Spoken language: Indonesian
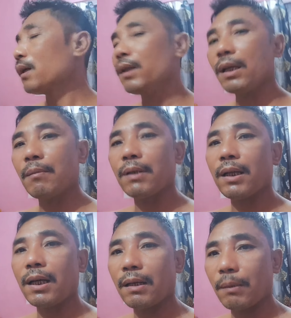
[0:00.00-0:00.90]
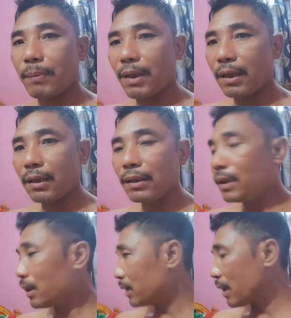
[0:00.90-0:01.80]
anda menar perang
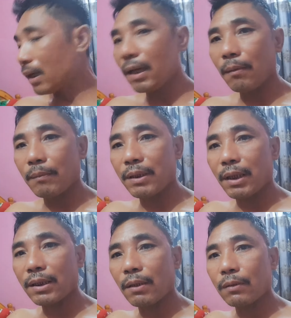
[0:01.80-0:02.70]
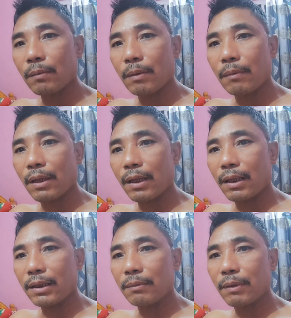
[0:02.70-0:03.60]
ya misal seharusnya mama
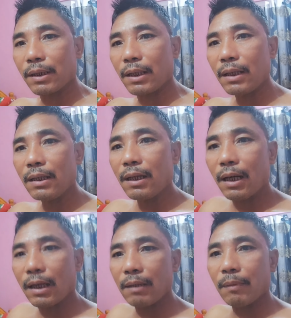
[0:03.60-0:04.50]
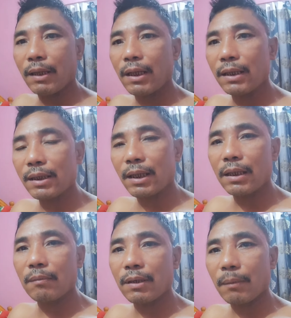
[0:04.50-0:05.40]
angan asih mana angni mandini sani
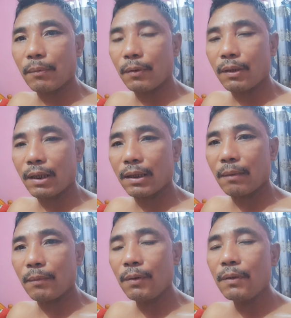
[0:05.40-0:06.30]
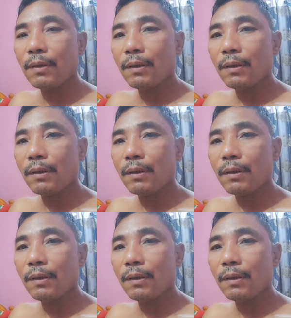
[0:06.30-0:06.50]
kemen upload kata hamu